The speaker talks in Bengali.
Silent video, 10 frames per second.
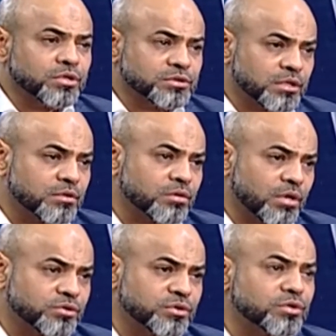সঞ্চালন
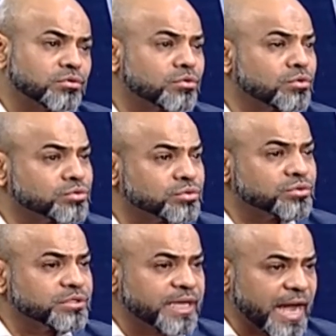করার জন্য কোনো ওষুধ
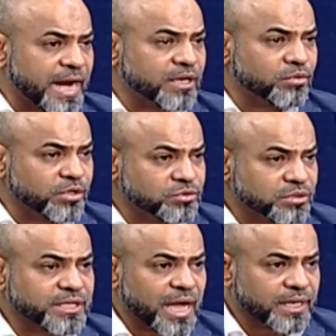যদি অ্যাড করে
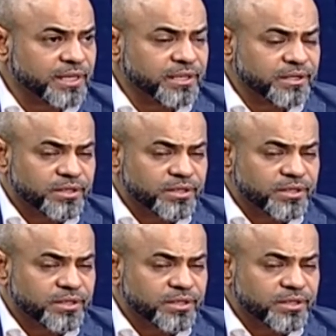যদি আচ্ছা। থাকে